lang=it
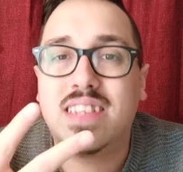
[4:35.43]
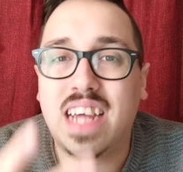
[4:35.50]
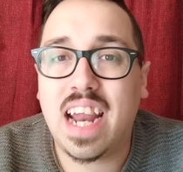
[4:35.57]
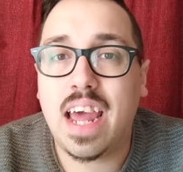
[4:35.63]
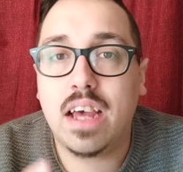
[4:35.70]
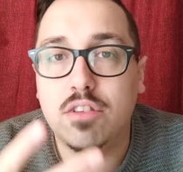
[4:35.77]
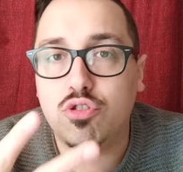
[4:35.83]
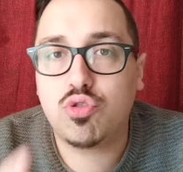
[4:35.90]

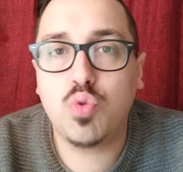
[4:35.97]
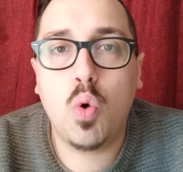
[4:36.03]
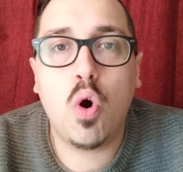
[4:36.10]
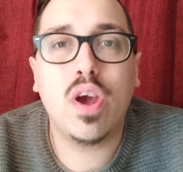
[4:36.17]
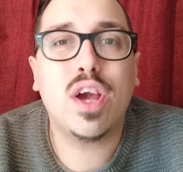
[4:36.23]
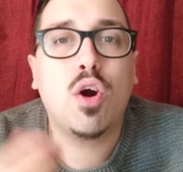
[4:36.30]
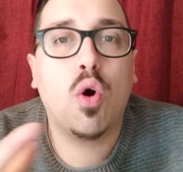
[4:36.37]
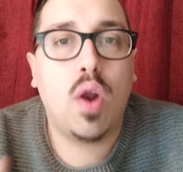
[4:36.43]
tre
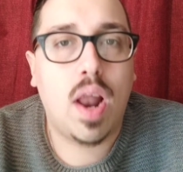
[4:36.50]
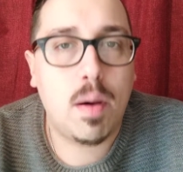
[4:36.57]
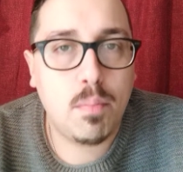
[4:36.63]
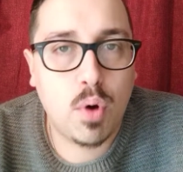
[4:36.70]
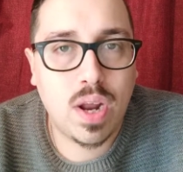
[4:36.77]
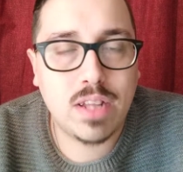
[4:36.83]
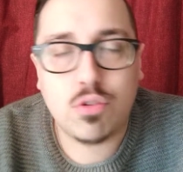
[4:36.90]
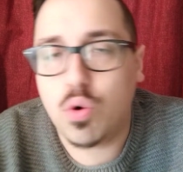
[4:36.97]
suoi
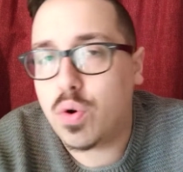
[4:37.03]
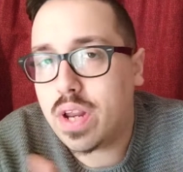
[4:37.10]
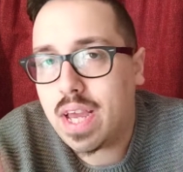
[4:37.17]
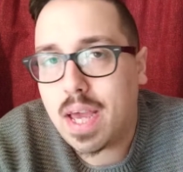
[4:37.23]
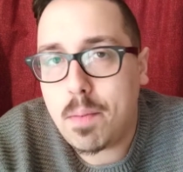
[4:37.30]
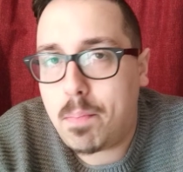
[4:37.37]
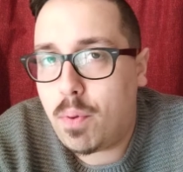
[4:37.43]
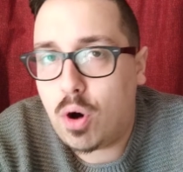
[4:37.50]

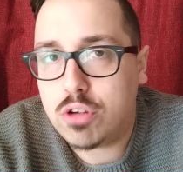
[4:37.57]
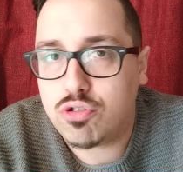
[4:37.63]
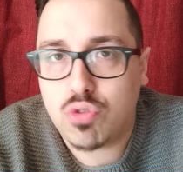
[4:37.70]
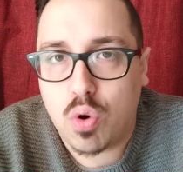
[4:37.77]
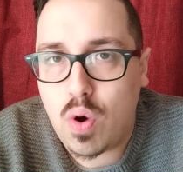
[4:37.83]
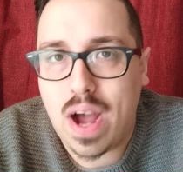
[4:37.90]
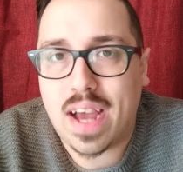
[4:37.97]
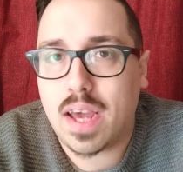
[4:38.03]
collaboratori che poi
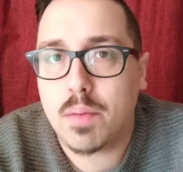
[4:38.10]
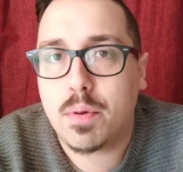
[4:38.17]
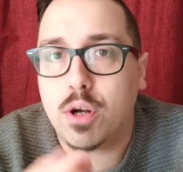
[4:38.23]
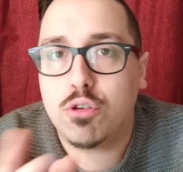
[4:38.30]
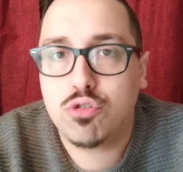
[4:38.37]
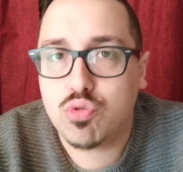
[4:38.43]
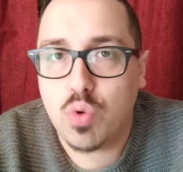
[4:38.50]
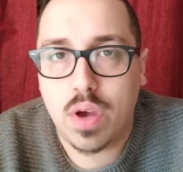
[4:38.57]
sono anche
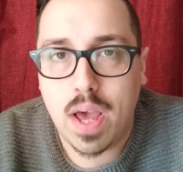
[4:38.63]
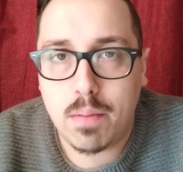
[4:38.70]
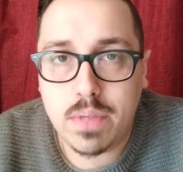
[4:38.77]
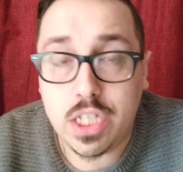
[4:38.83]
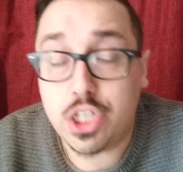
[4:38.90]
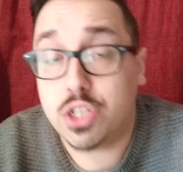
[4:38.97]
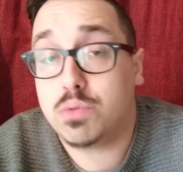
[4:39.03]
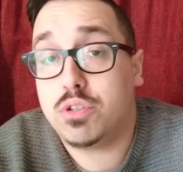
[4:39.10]
però suoi
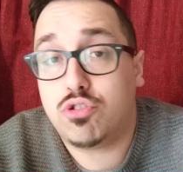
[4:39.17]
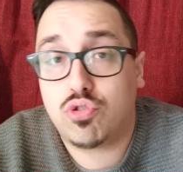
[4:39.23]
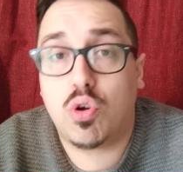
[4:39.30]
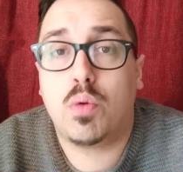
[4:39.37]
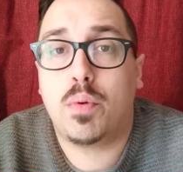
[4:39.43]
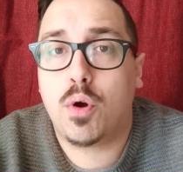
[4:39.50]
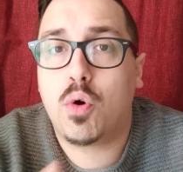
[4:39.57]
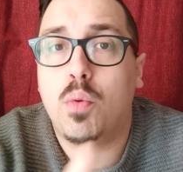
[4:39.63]
amici, quindi
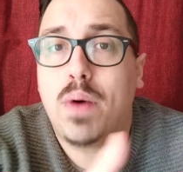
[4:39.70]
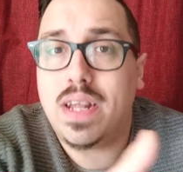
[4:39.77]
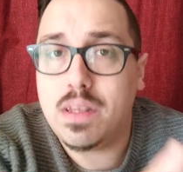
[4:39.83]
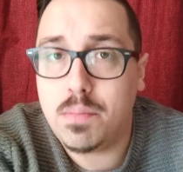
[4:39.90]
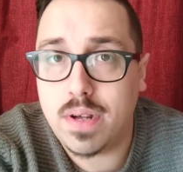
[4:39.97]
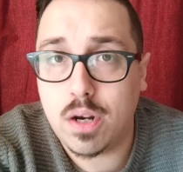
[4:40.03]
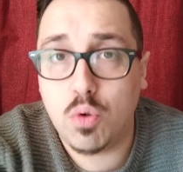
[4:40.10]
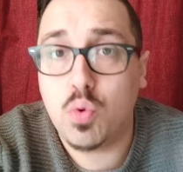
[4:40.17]
sono
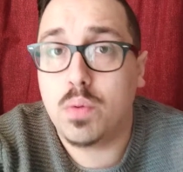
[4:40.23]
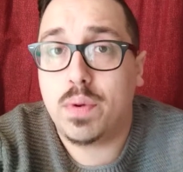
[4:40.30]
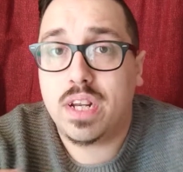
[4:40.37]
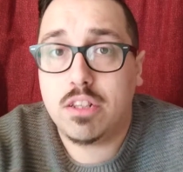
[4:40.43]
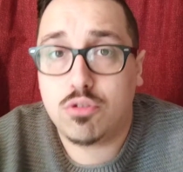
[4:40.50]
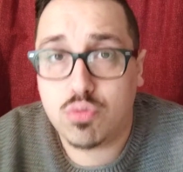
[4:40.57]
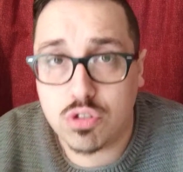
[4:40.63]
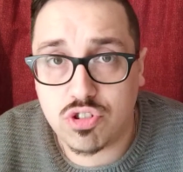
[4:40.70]
preoccupati per lui,
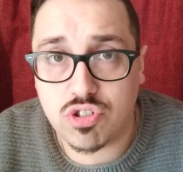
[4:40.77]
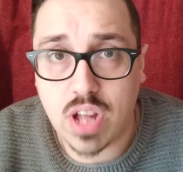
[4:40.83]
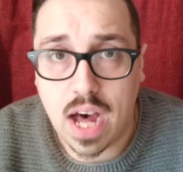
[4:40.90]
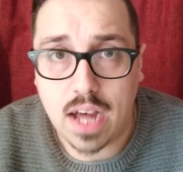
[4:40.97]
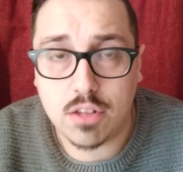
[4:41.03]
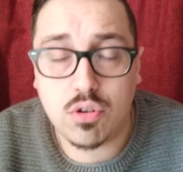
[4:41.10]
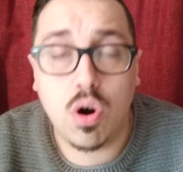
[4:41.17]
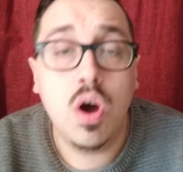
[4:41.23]
per il suo
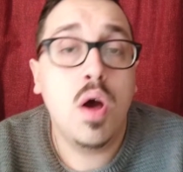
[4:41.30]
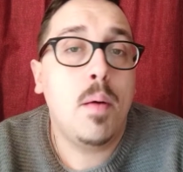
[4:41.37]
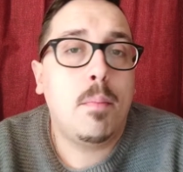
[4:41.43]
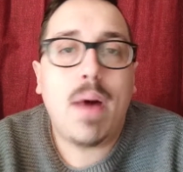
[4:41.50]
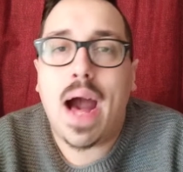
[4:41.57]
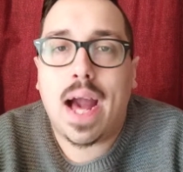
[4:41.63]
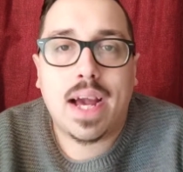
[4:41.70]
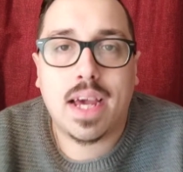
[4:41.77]
stato,
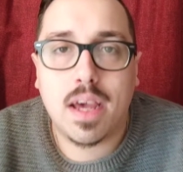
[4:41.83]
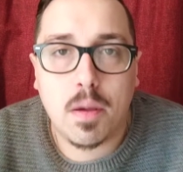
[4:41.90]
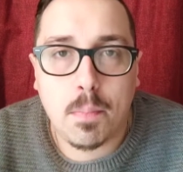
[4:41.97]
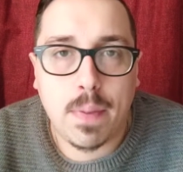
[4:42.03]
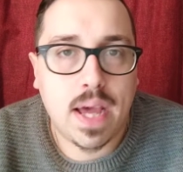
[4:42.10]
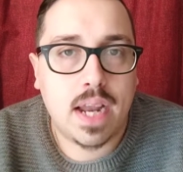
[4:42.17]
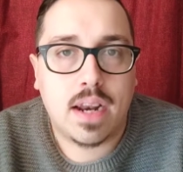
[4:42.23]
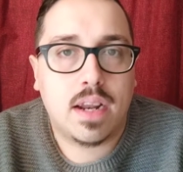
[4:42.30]
ma anche
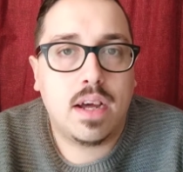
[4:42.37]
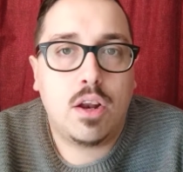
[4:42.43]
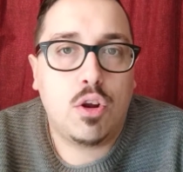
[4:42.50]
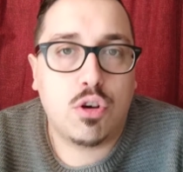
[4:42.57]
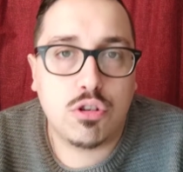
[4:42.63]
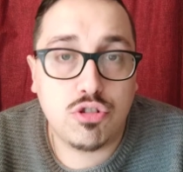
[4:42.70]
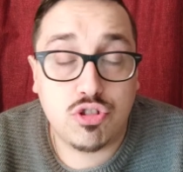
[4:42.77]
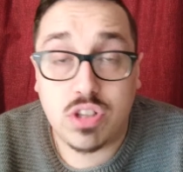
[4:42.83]
per
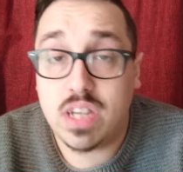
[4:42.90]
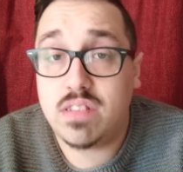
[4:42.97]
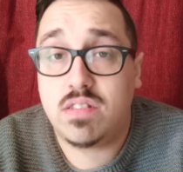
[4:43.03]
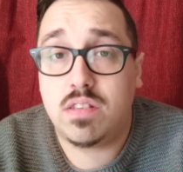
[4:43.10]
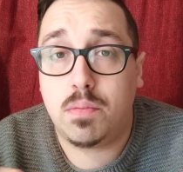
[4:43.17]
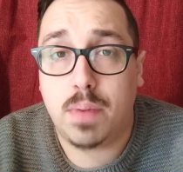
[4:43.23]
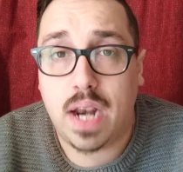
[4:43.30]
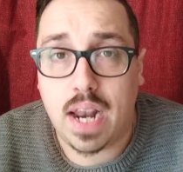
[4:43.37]
loro
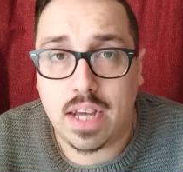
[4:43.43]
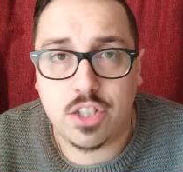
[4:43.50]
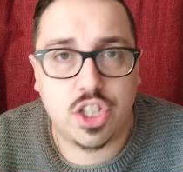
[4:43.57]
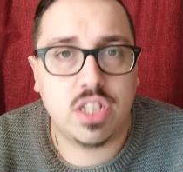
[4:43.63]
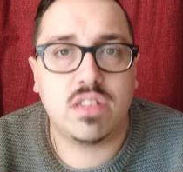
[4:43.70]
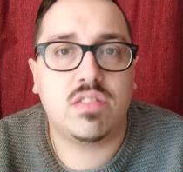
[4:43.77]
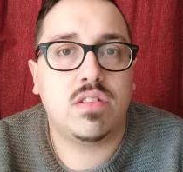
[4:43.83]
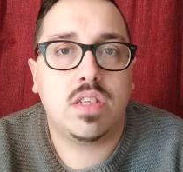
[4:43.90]
stessi, per
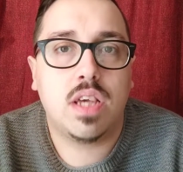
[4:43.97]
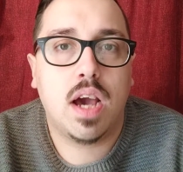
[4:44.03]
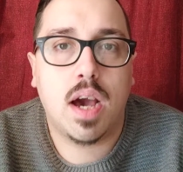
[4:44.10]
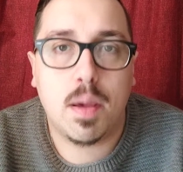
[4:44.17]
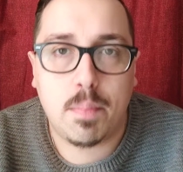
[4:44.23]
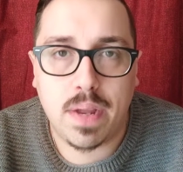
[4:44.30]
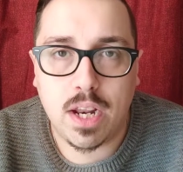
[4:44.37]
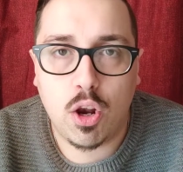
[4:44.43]

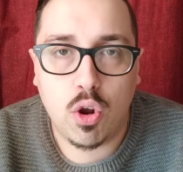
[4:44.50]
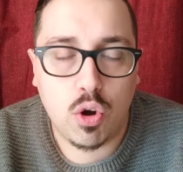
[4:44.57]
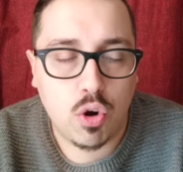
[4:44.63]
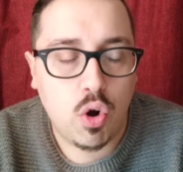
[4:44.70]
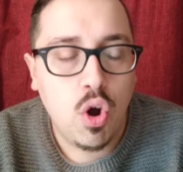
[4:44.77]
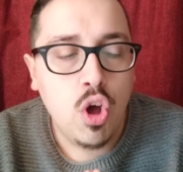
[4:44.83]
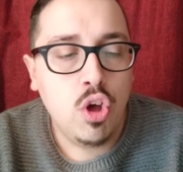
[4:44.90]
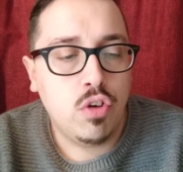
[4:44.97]
l'agenzia e per il loro